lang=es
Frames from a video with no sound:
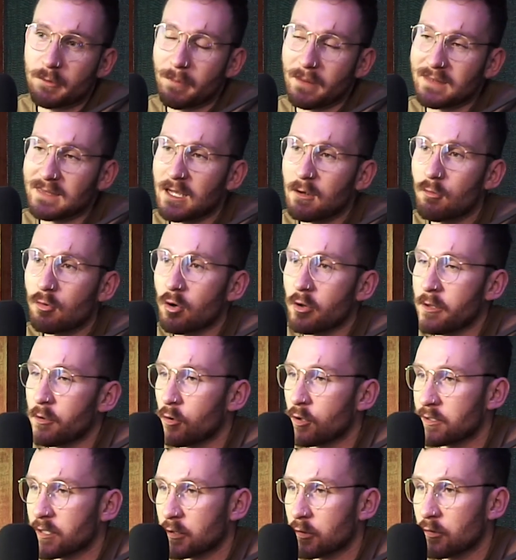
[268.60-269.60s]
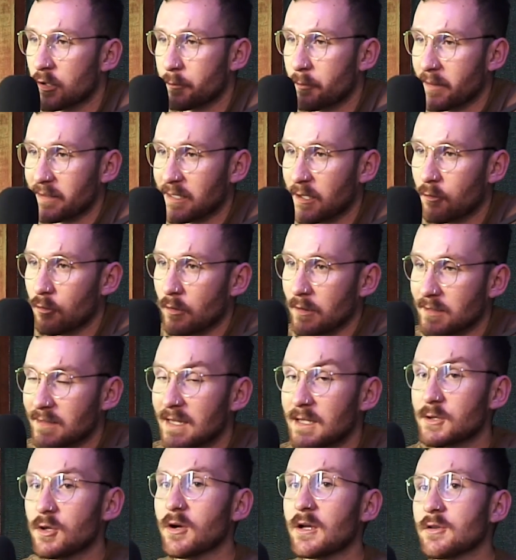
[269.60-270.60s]
un espectáculo, digo, ahorita hizo un espectáculo en
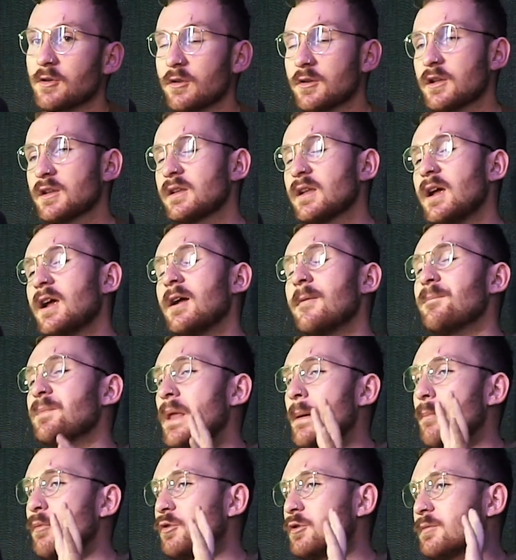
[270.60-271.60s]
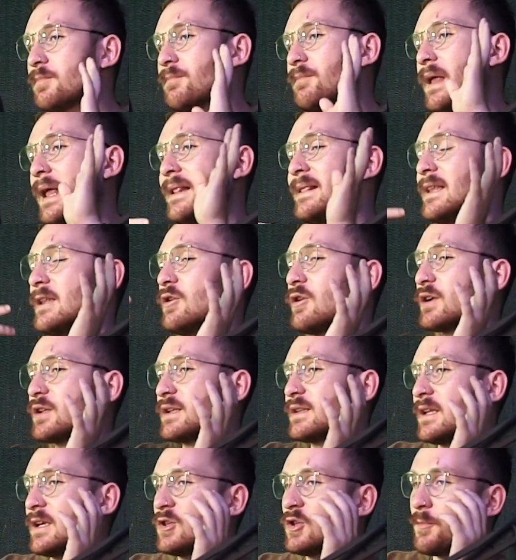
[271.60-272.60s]
TikTok, entonces pues entiendo que se
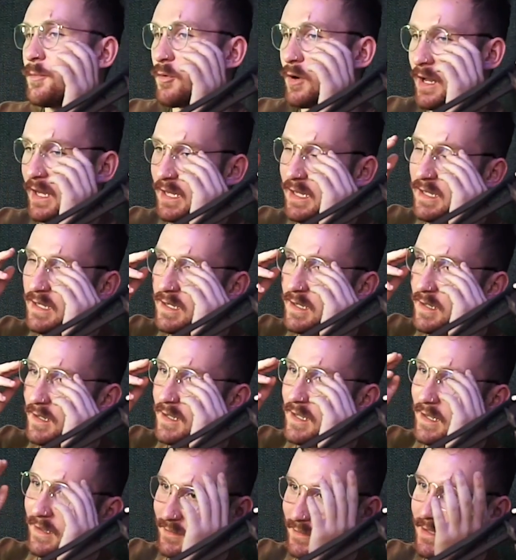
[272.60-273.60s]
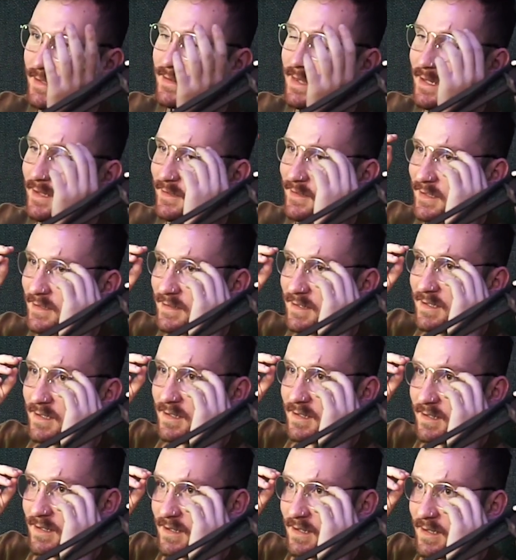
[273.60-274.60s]
está yendo por ahí. está interesante.
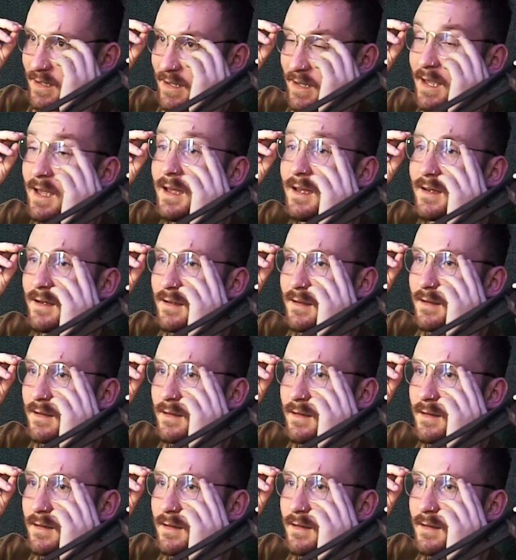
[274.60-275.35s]
¿eh? Ajá,